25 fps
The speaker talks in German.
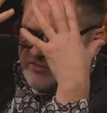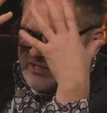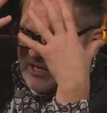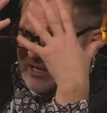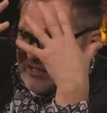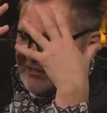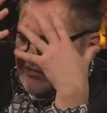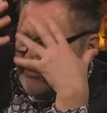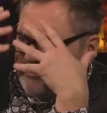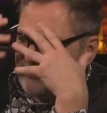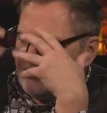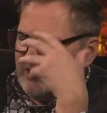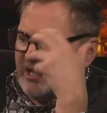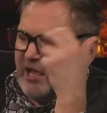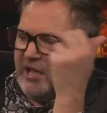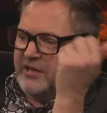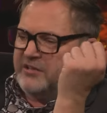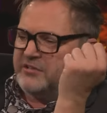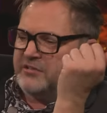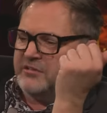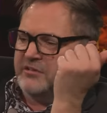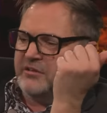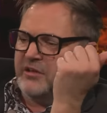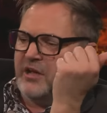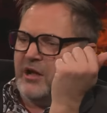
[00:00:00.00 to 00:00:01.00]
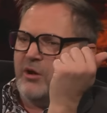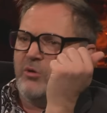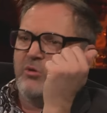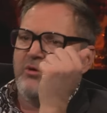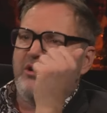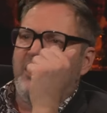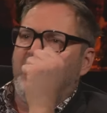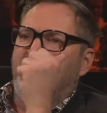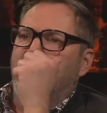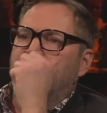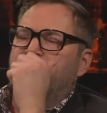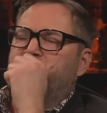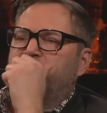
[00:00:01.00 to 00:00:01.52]
Sie hatte so leichten
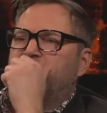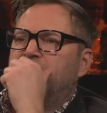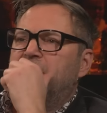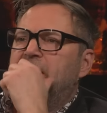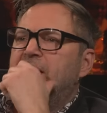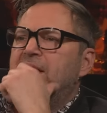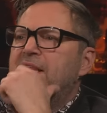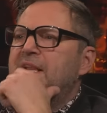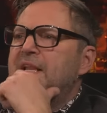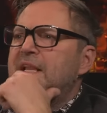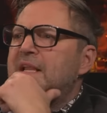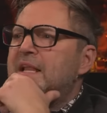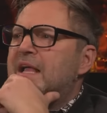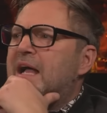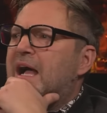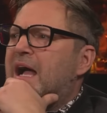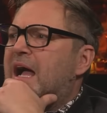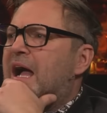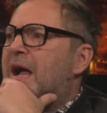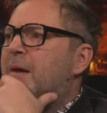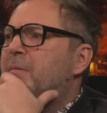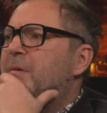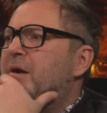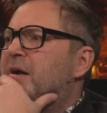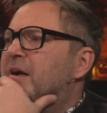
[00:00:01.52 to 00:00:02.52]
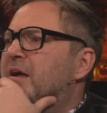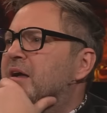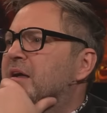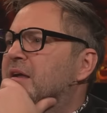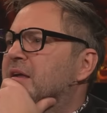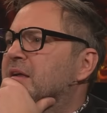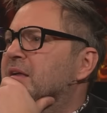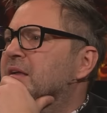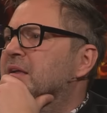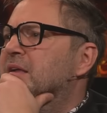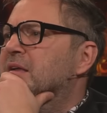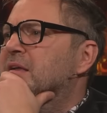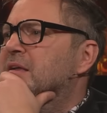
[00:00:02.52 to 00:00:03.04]
Raureif.
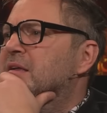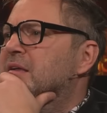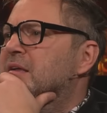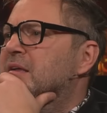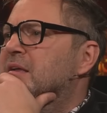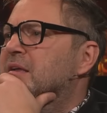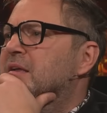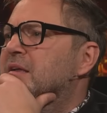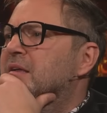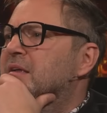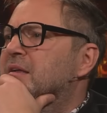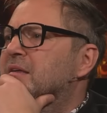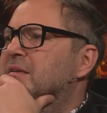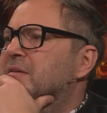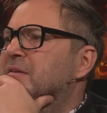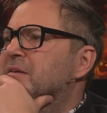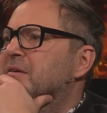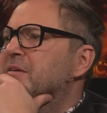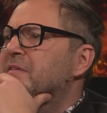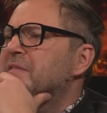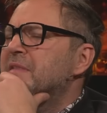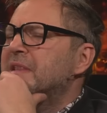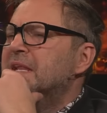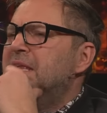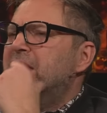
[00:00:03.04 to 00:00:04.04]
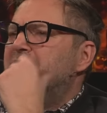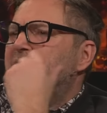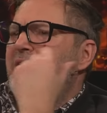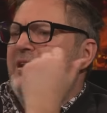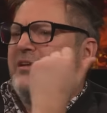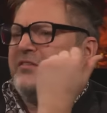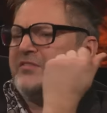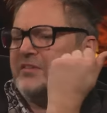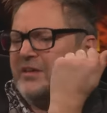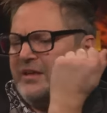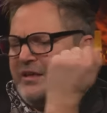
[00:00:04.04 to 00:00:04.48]
Aber es